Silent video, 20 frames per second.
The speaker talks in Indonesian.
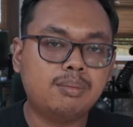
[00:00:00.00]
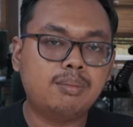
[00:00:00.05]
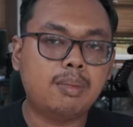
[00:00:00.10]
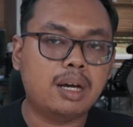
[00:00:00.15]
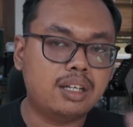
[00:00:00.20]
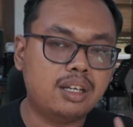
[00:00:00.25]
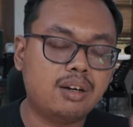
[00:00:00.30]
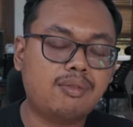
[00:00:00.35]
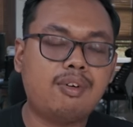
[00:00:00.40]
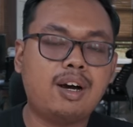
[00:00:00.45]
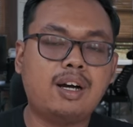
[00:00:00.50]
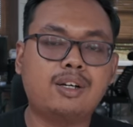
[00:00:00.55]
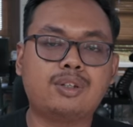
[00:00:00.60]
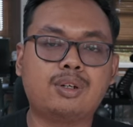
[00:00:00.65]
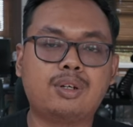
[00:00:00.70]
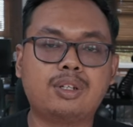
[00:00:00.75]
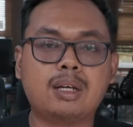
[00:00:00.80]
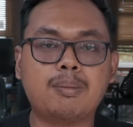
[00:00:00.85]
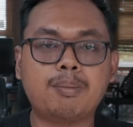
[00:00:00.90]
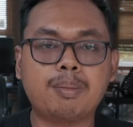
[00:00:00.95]
banyak
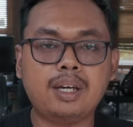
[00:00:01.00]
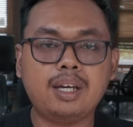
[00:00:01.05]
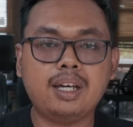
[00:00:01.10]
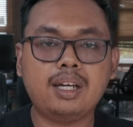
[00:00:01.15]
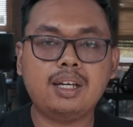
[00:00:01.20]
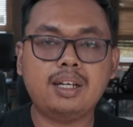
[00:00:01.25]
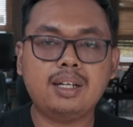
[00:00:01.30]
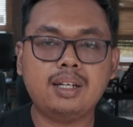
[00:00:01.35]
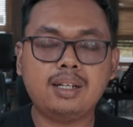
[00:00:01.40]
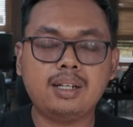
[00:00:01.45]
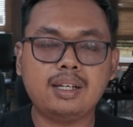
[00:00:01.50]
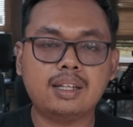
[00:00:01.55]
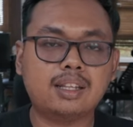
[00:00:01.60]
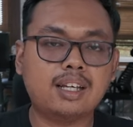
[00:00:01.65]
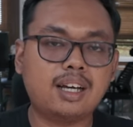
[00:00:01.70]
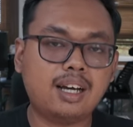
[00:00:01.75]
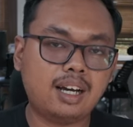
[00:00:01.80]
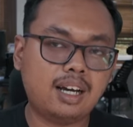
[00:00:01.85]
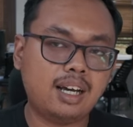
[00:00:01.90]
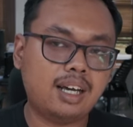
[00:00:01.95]
faktor, tapi
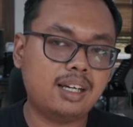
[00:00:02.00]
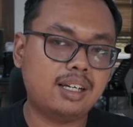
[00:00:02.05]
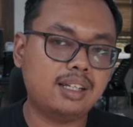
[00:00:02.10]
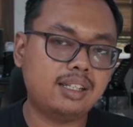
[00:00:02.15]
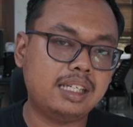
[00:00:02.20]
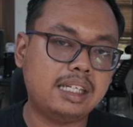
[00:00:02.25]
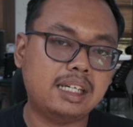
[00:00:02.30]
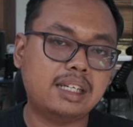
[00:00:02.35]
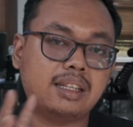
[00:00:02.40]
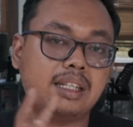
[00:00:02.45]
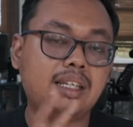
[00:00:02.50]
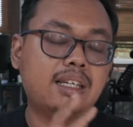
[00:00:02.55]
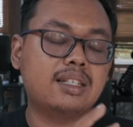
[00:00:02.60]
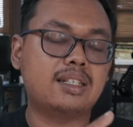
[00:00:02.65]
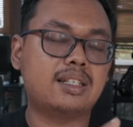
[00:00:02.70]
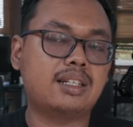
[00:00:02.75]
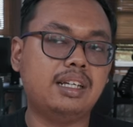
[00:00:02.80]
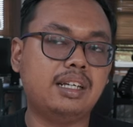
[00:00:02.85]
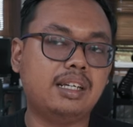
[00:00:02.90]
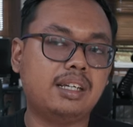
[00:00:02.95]
kita inget-inget
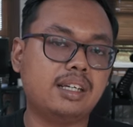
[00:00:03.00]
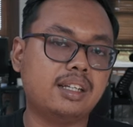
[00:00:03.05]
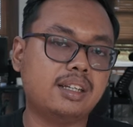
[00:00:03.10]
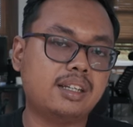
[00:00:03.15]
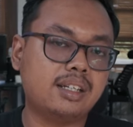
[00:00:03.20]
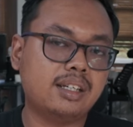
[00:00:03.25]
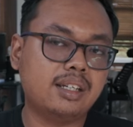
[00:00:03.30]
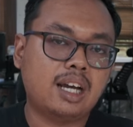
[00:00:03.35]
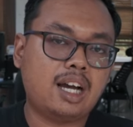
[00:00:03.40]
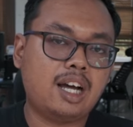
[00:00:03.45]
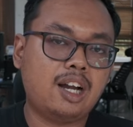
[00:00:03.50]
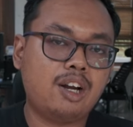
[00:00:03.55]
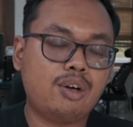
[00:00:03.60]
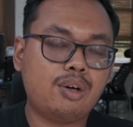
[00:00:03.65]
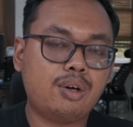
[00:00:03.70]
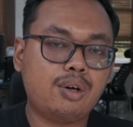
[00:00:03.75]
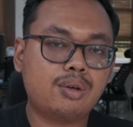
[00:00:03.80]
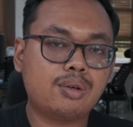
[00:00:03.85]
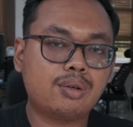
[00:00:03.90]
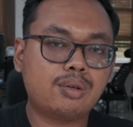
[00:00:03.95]
sedikit
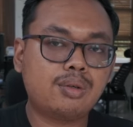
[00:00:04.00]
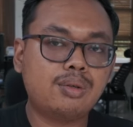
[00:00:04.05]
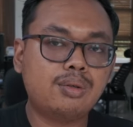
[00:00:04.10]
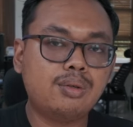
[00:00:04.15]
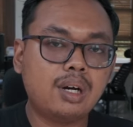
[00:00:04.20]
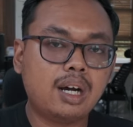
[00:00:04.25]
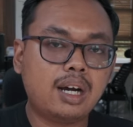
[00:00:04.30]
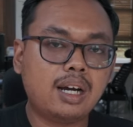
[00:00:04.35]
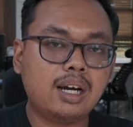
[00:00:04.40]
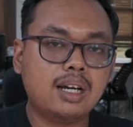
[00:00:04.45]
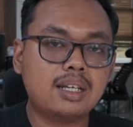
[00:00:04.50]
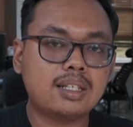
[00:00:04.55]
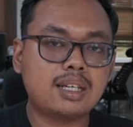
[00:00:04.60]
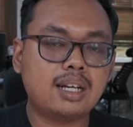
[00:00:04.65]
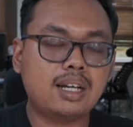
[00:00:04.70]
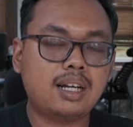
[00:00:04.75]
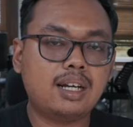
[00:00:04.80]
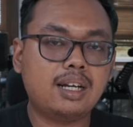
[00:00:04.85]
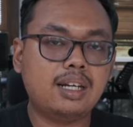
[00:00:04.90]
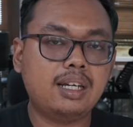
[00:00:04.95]
kalau gua nggak
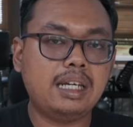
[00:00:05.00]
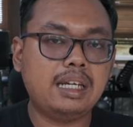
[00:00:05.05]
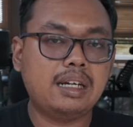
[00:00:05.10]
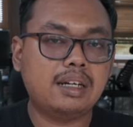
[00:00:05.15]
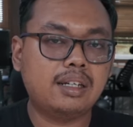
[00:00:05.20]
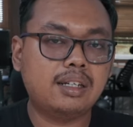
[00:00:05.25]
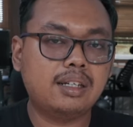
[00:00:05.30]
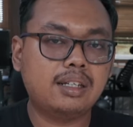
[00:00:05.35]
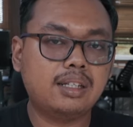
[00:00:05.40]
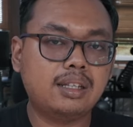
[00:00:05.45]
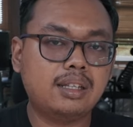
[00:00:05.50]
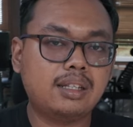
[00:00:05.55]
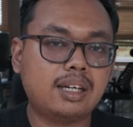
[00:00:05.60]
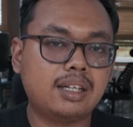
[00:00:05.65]
salah inget,